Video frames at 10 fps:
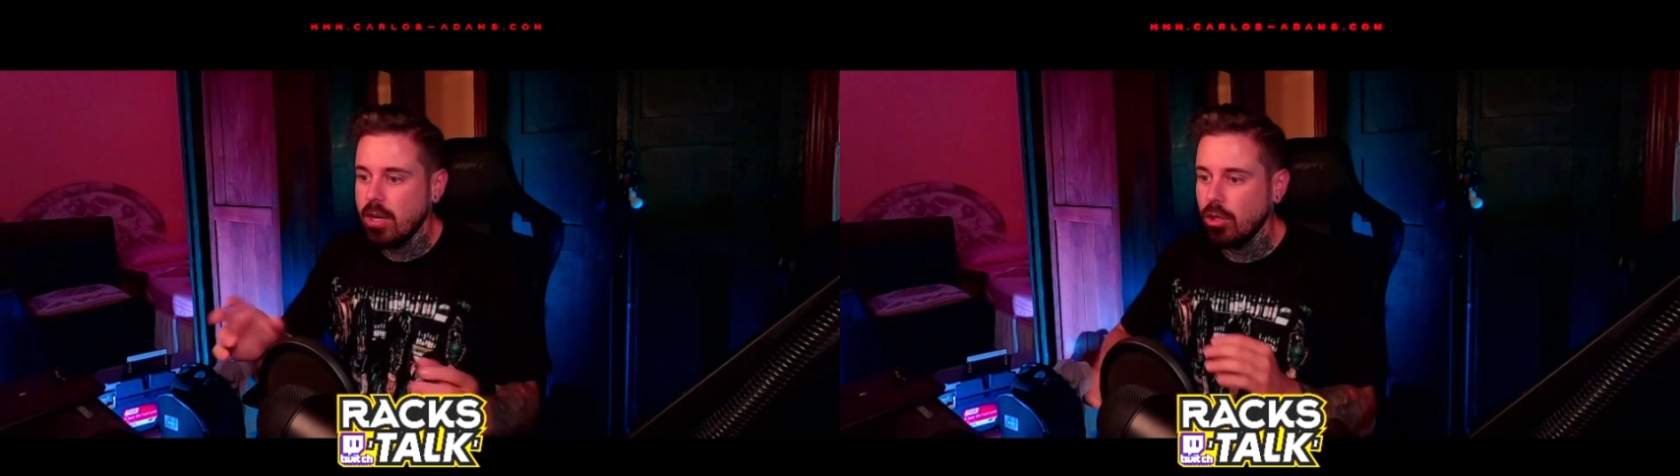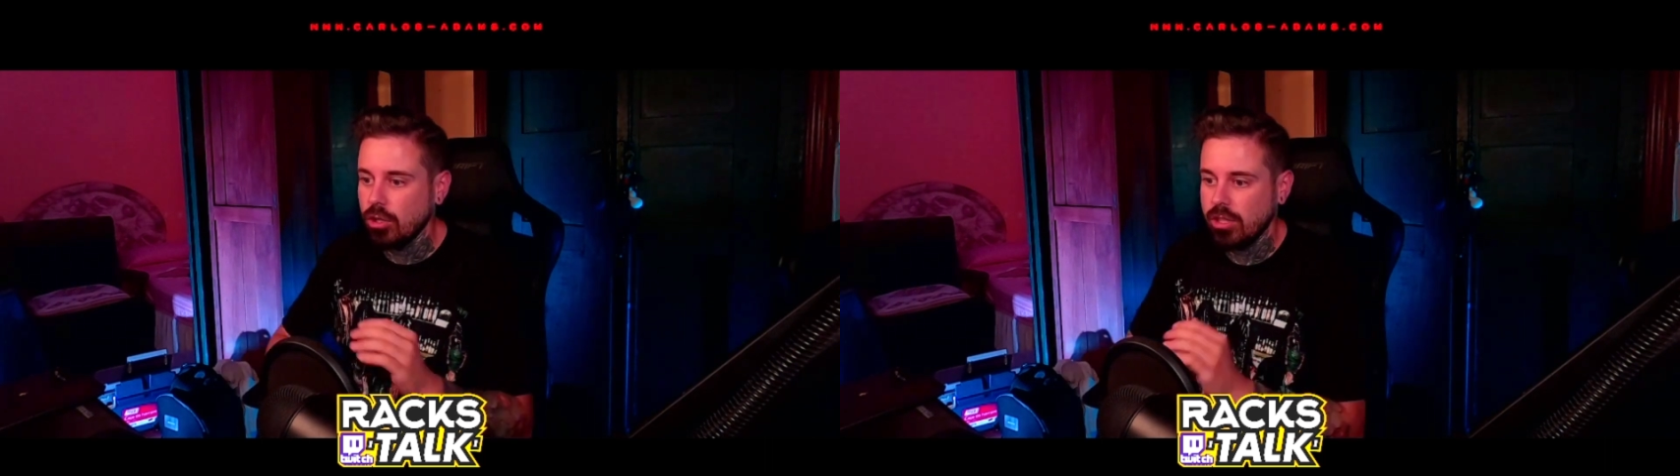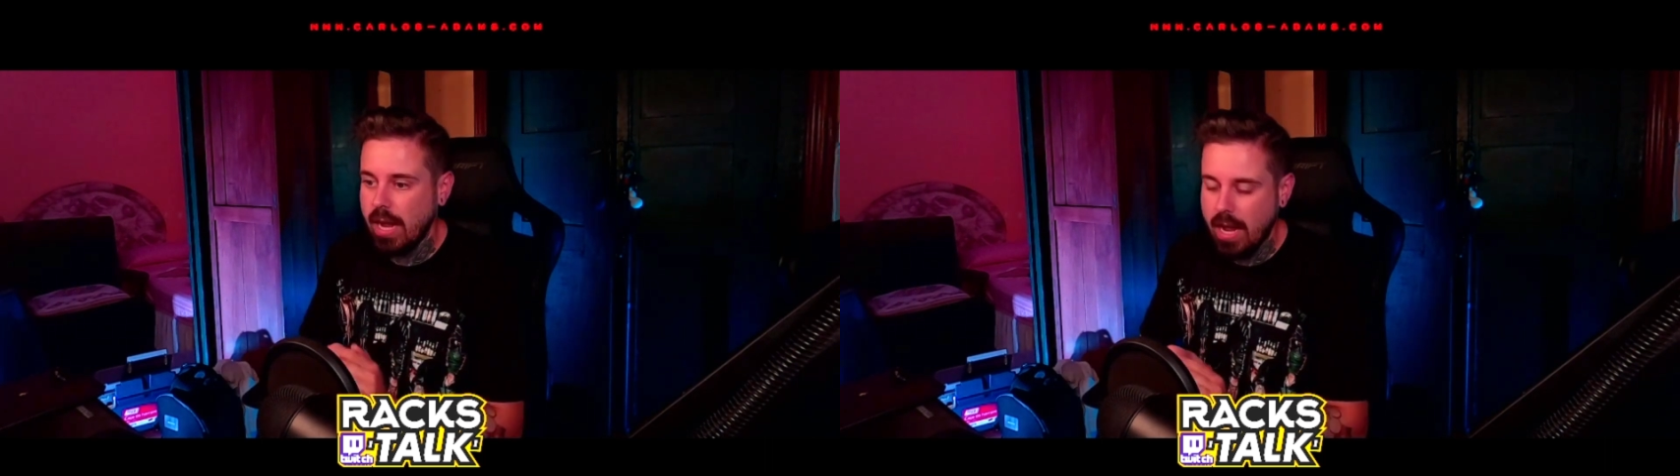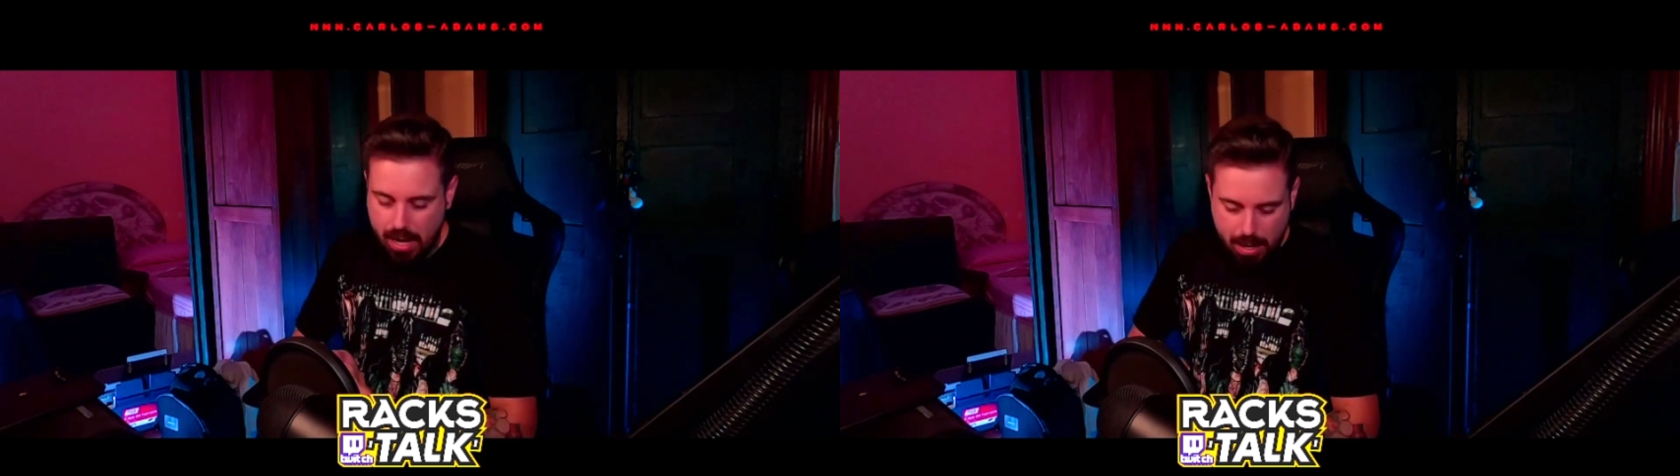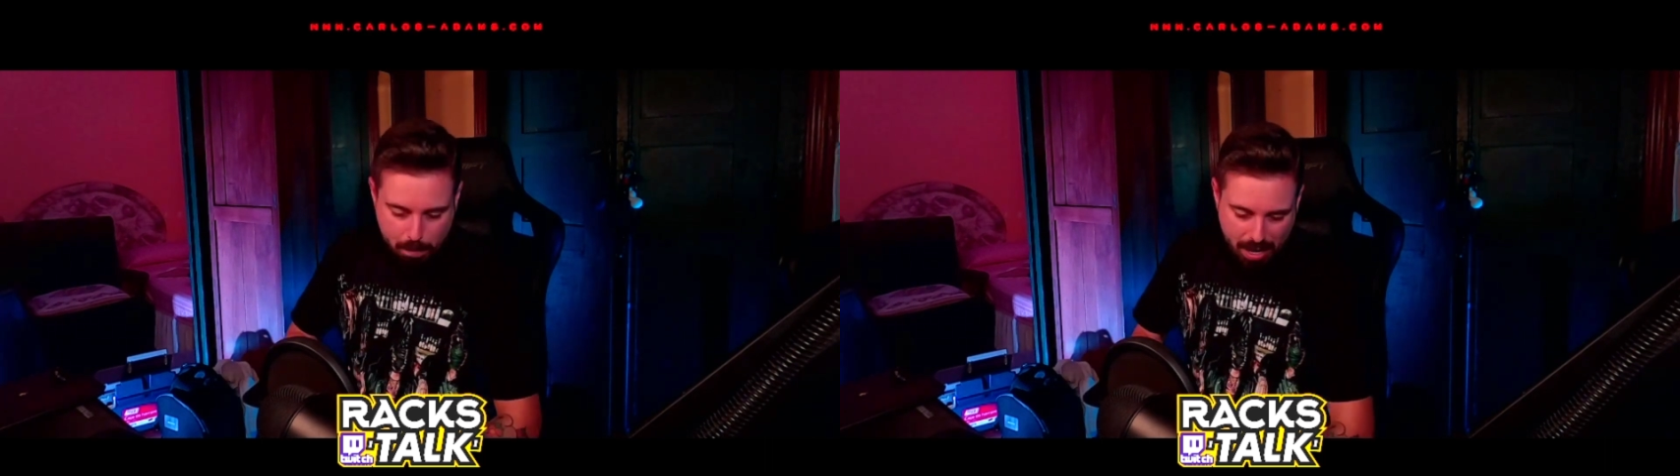
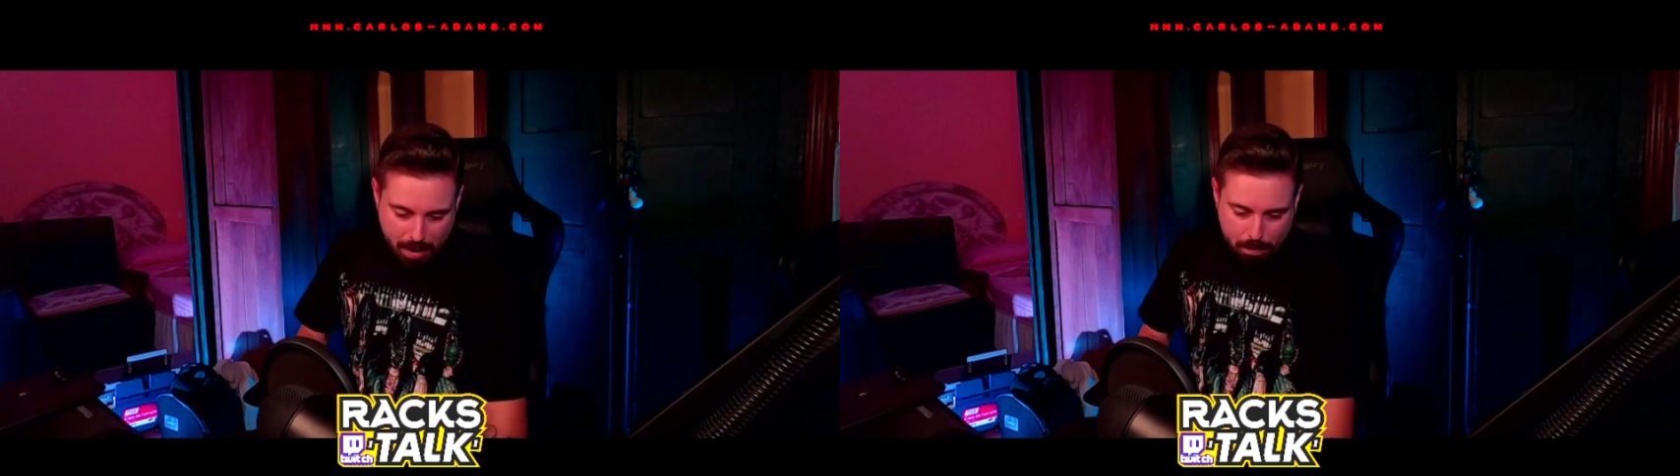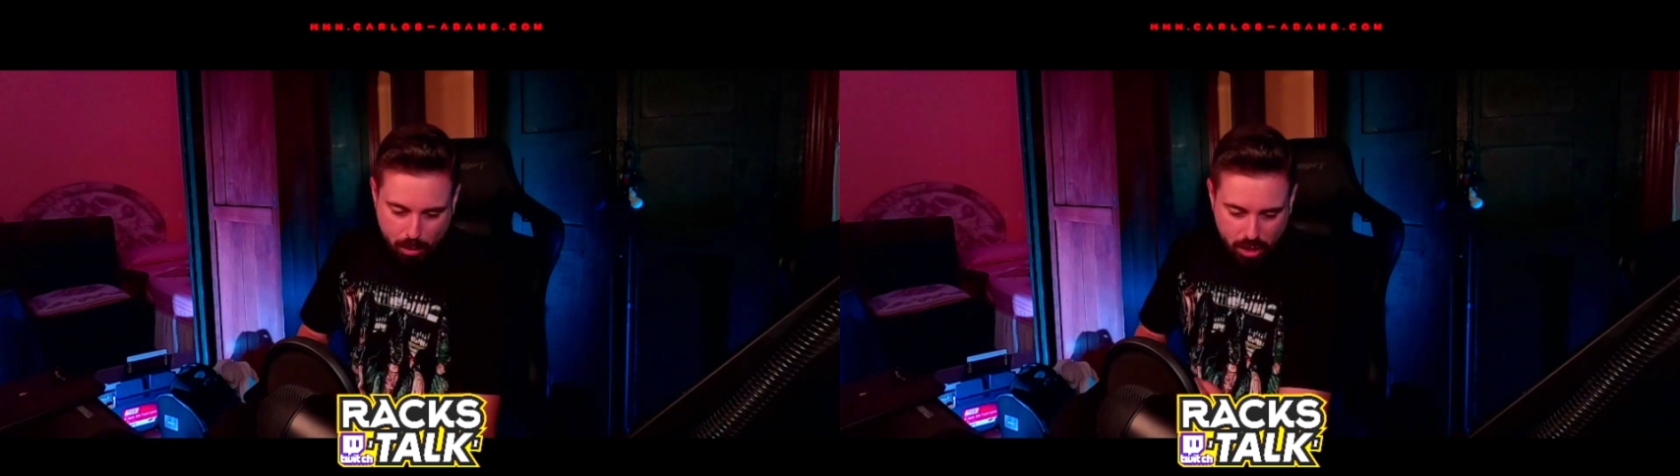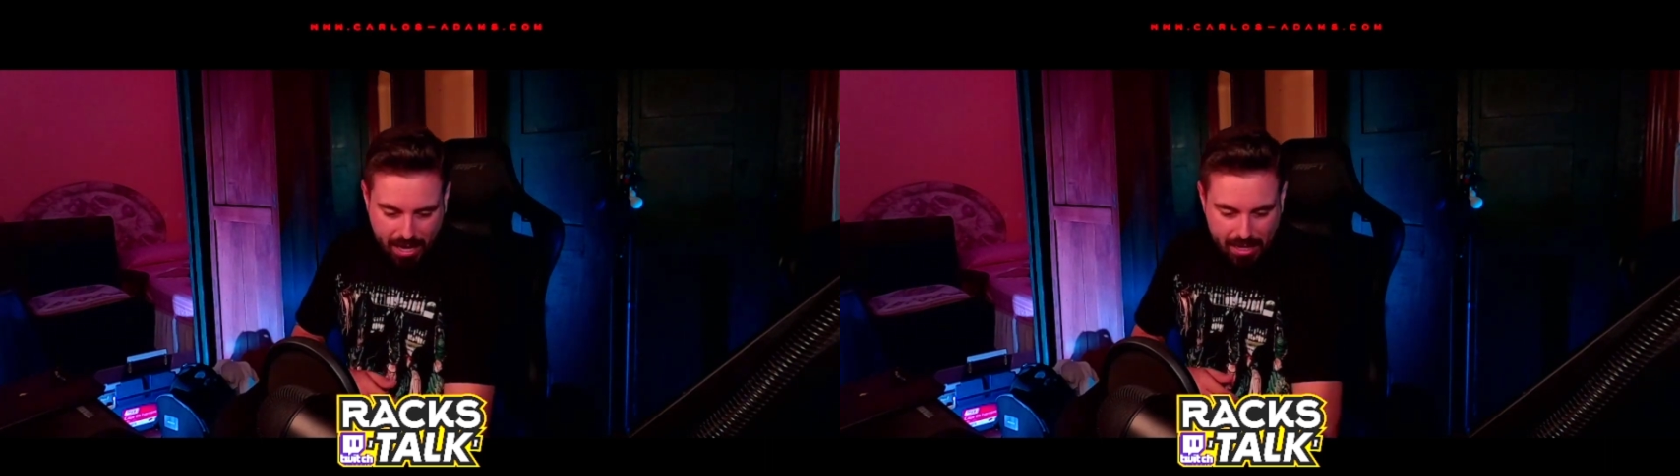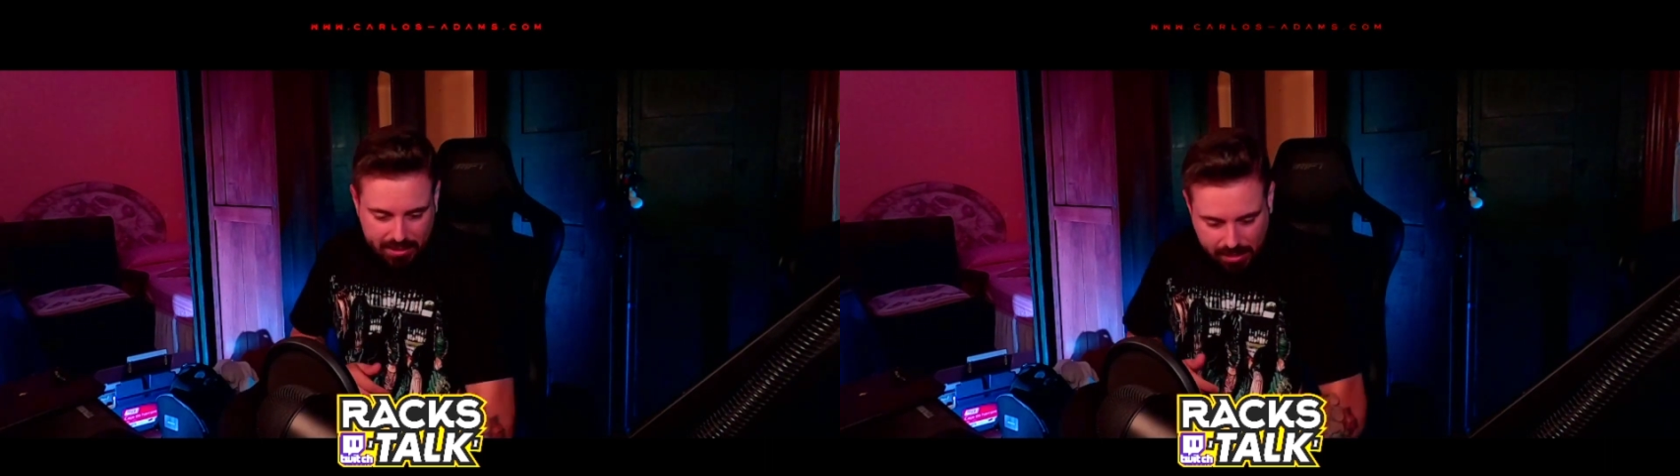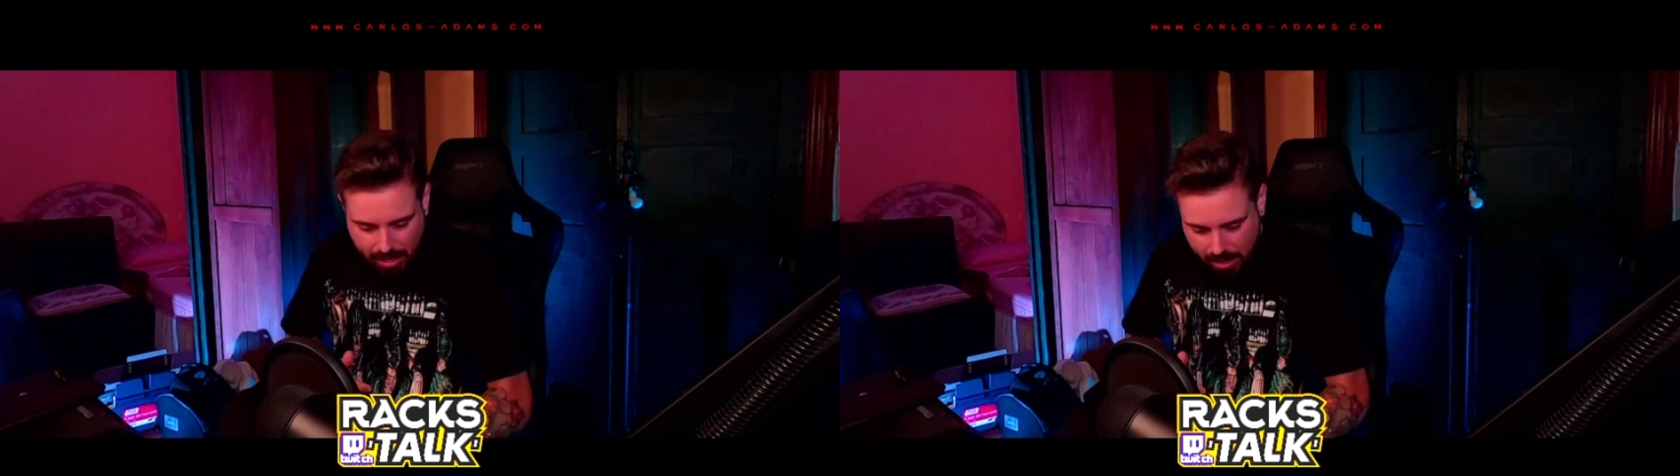cosa en plan por
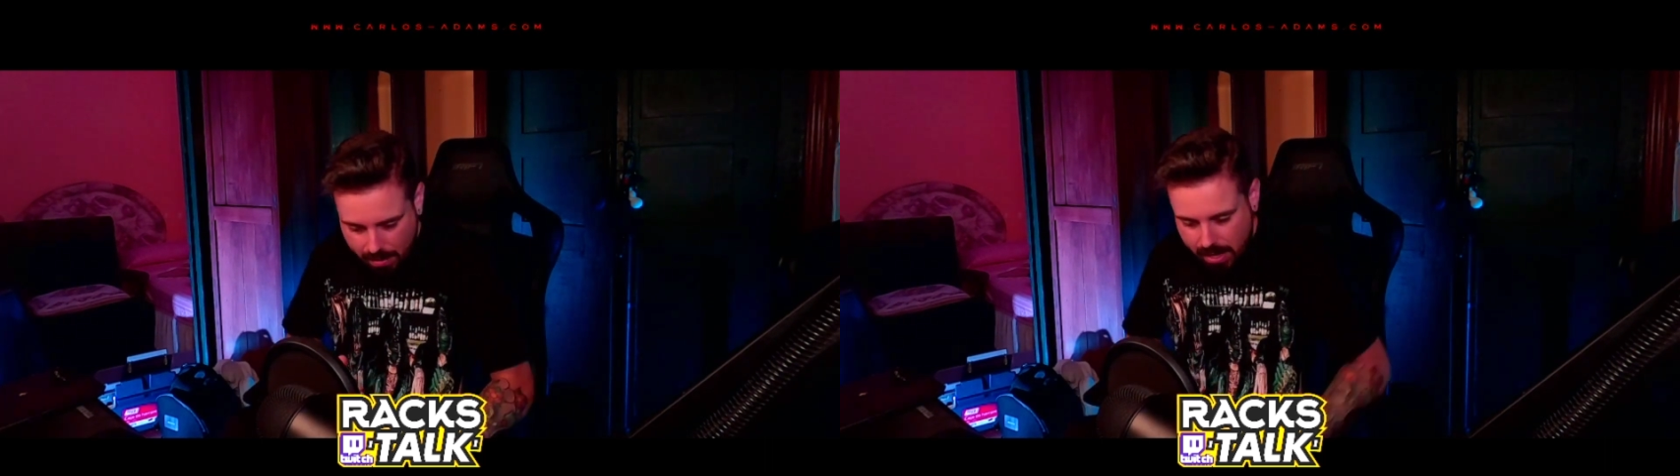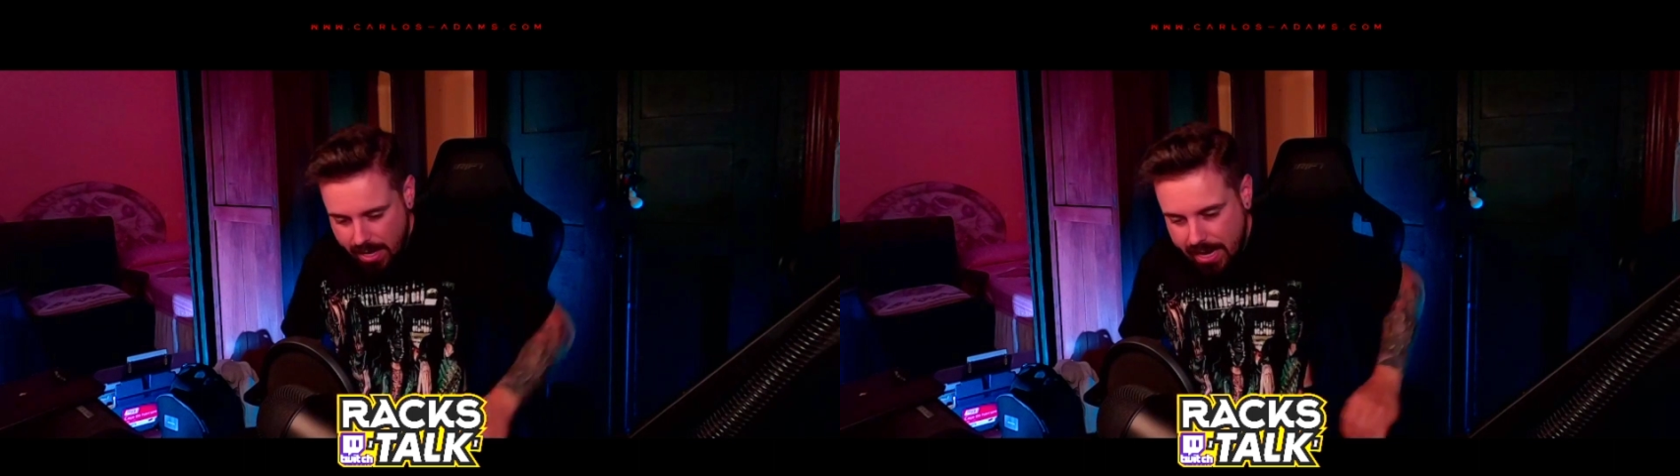casa